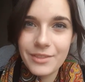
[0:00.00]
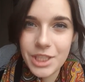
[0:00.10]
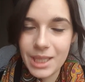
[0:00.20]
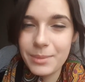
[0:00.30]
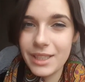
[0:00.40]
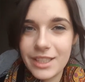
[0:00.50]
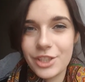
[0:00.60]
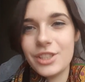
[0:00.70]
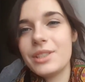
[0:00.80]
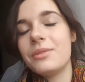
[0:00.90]
Вчера было
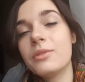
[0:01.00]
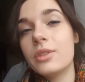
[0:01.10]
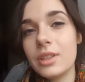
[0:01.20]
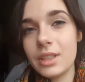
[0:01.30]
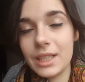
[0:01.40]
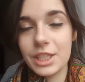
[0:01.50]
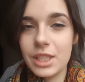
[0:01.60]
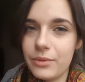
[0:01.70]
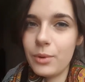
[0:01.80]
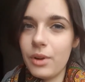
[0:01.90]
Рождество, я
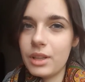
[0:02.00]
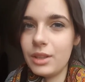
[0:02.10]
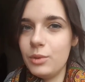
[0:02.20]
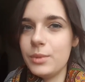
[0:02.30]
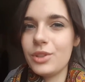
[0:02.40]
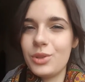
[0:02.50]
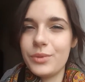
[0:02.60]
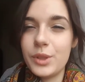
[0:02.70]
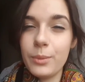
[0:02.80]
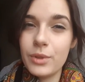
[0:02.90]
шла в город и думала, что
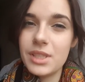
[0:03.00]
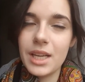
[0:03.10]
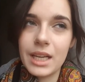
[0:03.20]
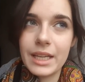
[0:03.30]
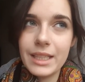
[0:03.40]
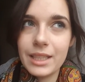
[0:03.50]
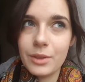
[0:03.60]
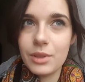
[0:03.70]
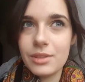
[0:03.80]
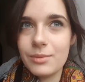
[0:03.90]
все будет закрыто,
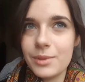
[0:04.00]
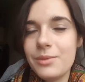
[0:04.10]
но я думала,